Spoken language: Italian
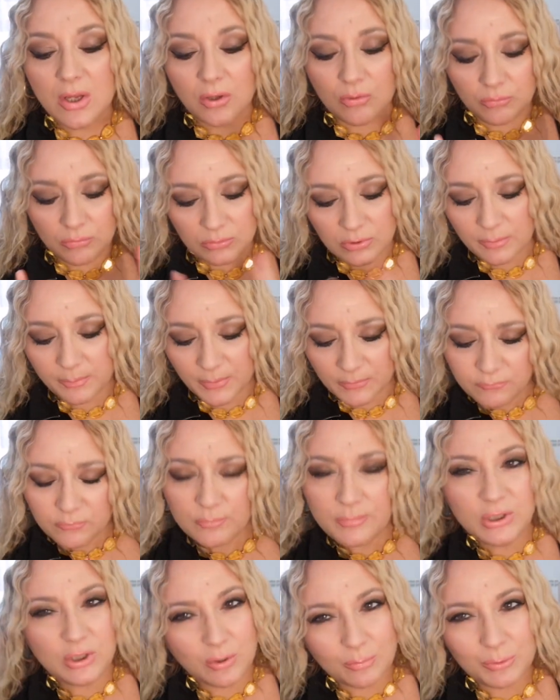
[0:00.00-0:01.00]
Un
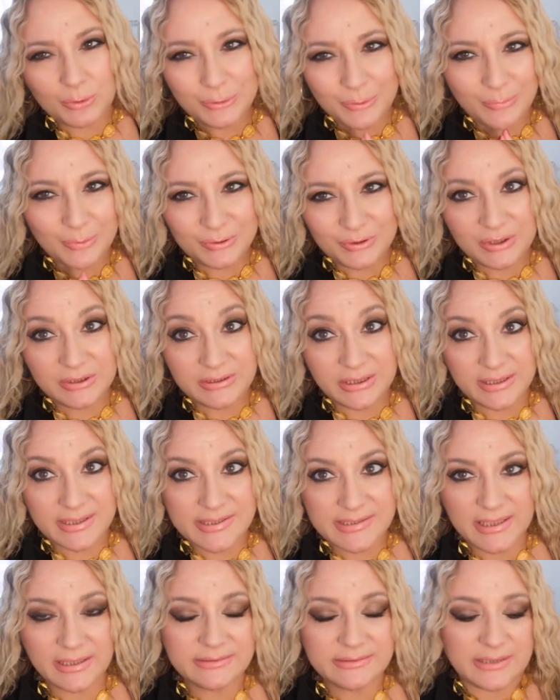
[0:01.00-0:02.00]
profumino molto molto
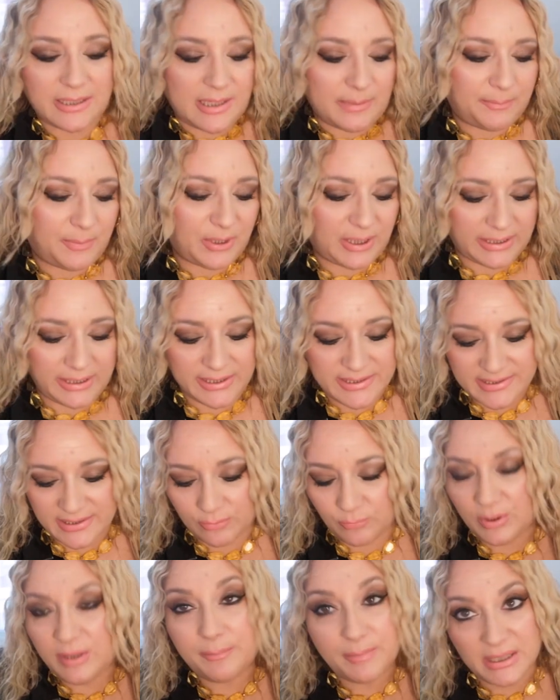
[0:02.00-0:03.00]
interessante e poi ragazze
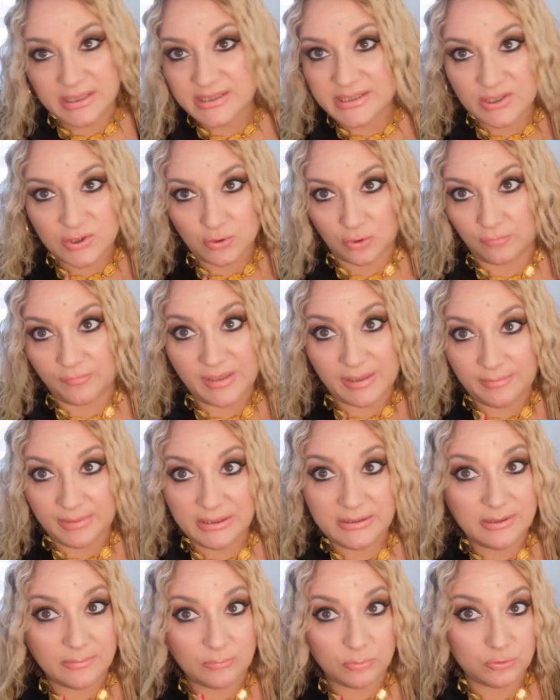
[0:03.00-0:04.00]
qui i prezzi sono
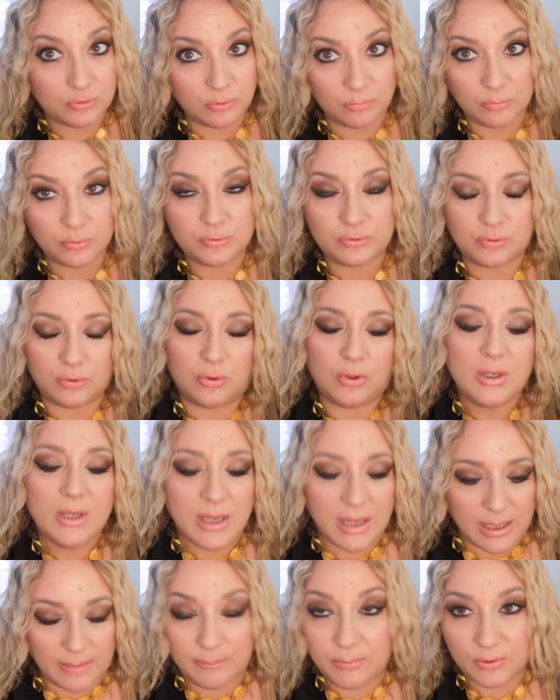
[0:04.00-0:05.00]
veramente molto molto
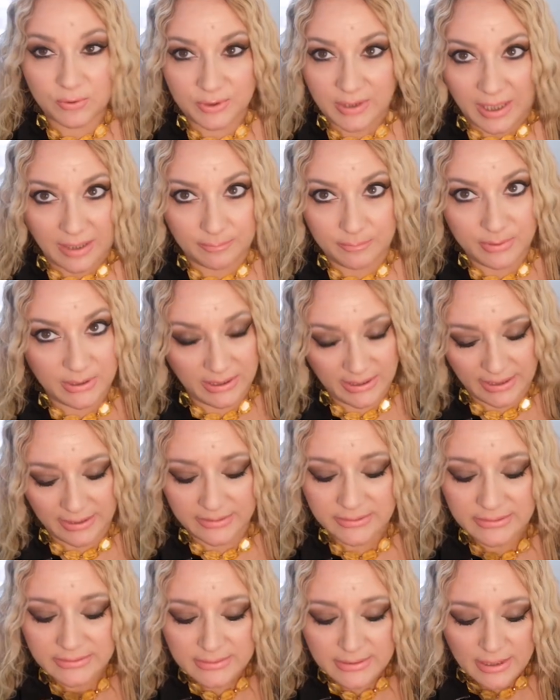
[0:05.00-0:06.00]
abbordabili. Eh?